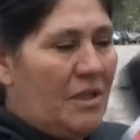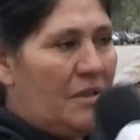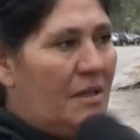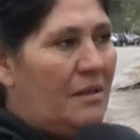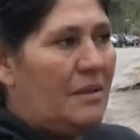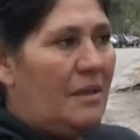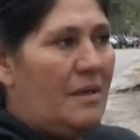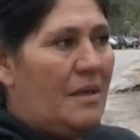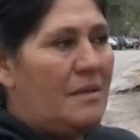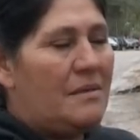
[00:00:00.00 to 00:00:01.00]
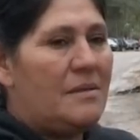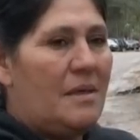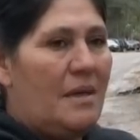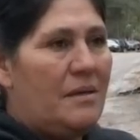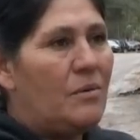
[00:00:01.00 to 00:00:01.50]
Jonathan tenía
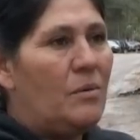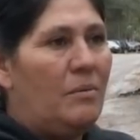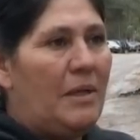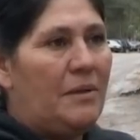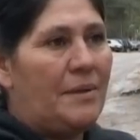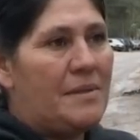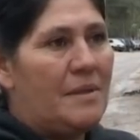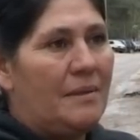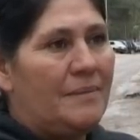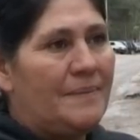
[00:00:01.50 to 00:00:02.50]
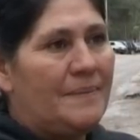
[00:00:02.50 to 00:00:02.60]
16 años cumplidos recién.